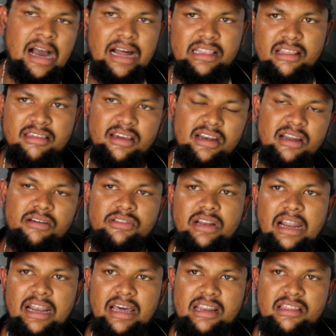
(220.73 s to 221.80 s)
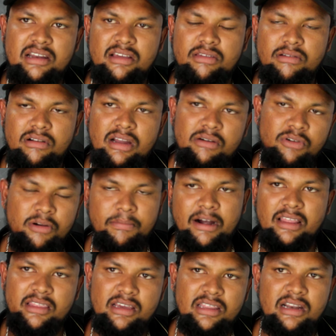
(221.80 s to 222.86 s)
அந்த சீன்லாம் வந்து நல்லா இருந்துச்சுன்னு சொல்லலாம் ஒரு
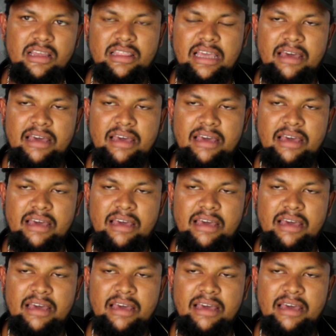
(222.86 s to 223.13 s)
படத்துக்கு இதெல்லாம்